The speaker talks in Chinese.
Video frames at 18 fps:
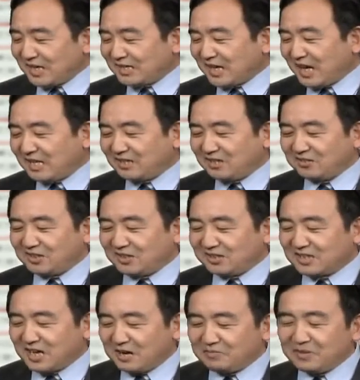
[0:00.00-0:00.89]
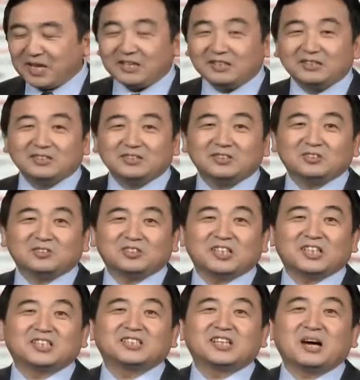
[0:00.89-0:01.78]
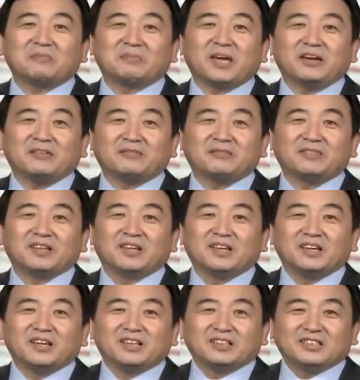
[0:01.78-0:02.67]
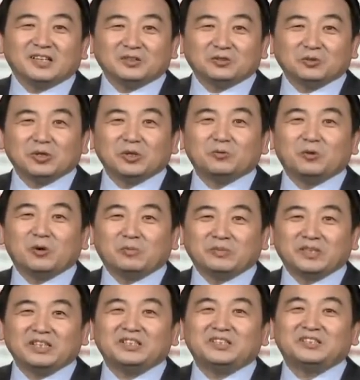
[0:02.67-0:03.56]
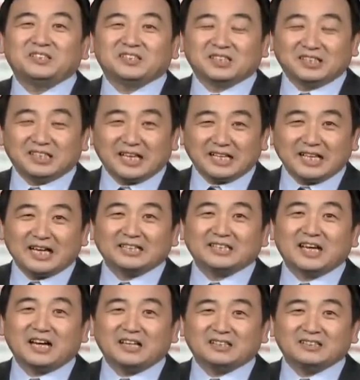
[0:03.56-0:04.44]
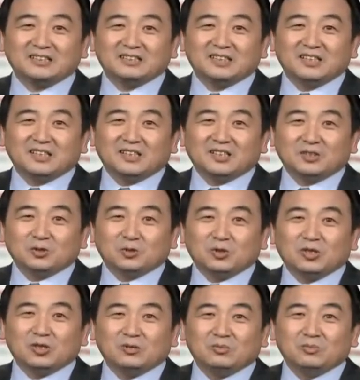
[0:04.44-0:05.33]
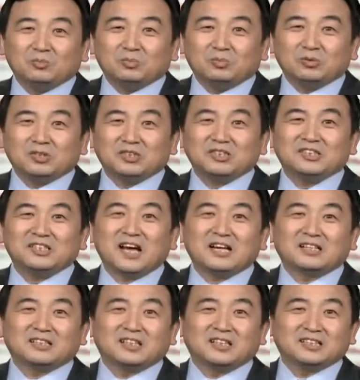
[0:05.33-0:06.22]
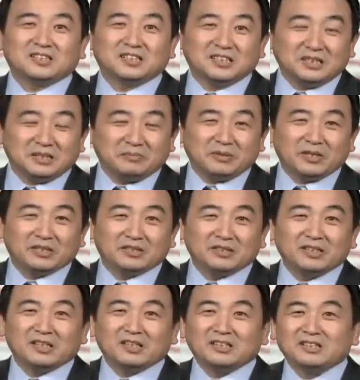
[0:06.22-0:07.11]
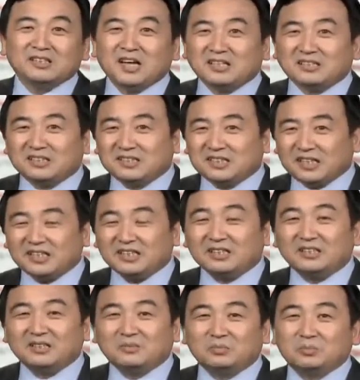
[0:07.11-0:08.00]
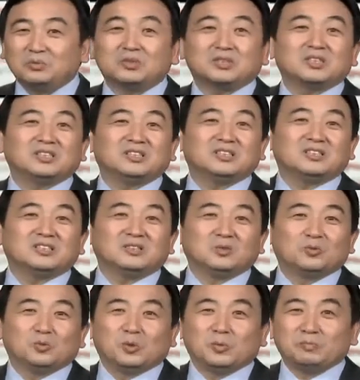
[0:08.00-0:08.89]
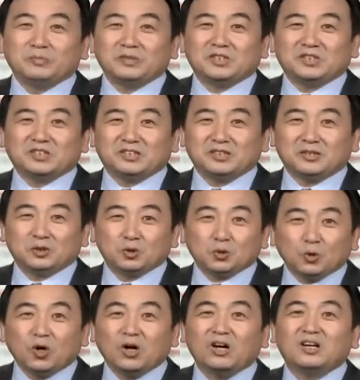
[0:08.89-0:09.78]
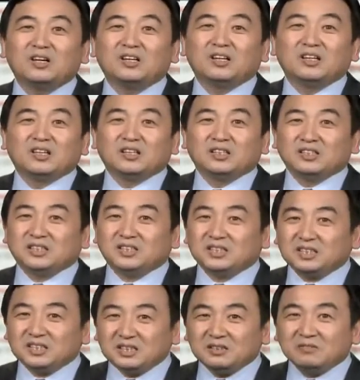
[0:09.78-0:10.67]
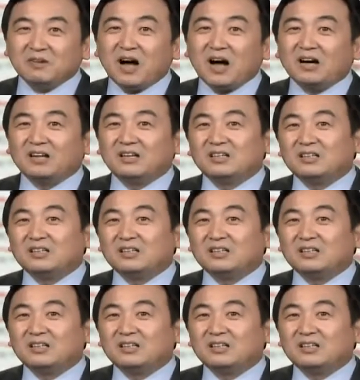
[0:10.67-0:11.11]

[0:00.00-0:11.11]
看到这个场面，就是这个场面。那所以我们也一直跟大家讲，说不是向着习近平，向着谁，不是，我们只是说希望